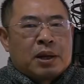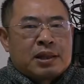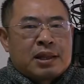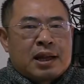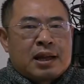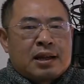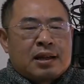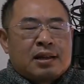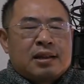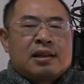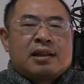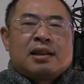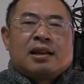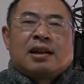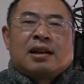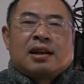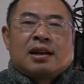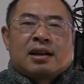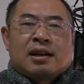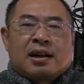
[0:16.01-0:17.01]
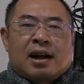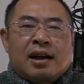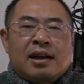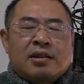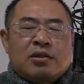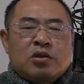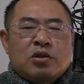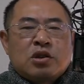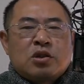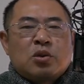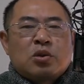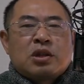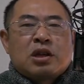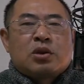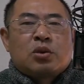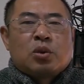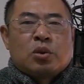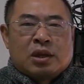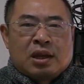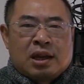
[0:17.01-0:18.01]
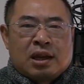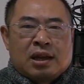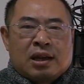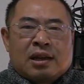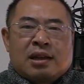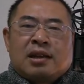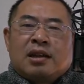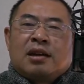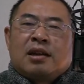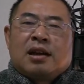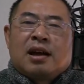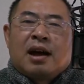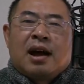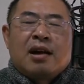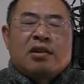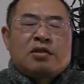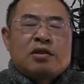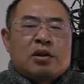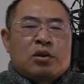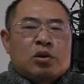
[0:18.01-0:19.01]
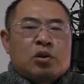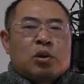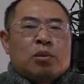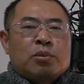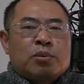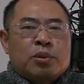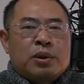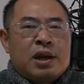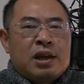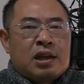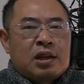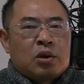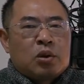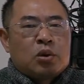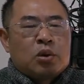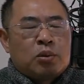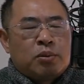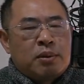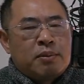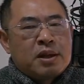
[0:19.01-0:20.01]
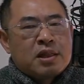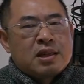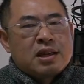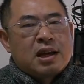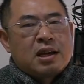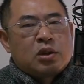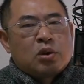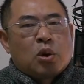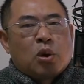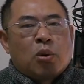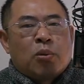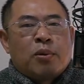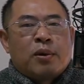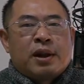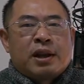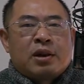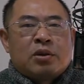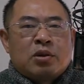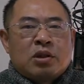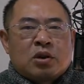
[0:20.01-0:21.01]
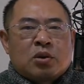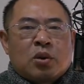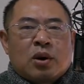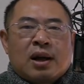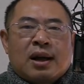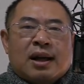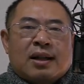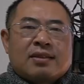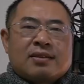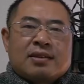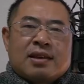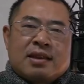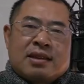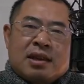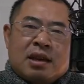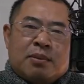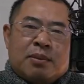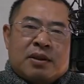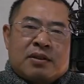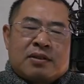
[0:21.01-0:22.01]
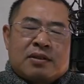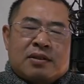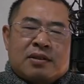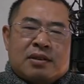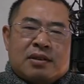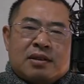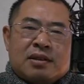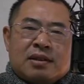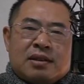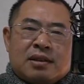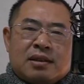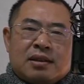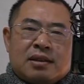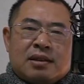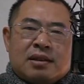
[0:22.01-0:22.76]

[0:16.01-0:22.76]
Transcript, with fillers: また関越自動車道でアクセルとブレーキの踏み間違いと思われる事故が発生しています。